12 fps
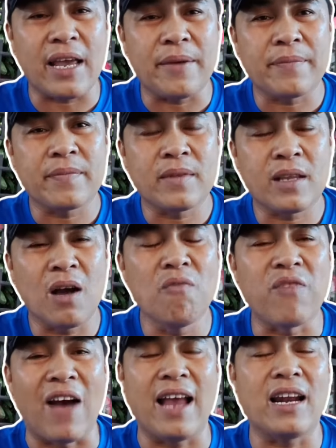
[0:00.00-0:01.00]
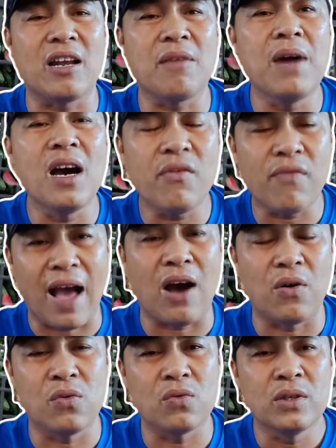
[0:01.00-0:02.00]
nè không phải là nó mới
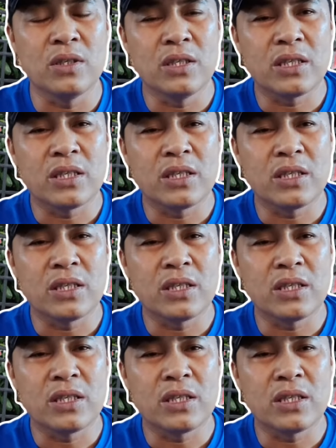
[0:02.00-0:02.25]
vào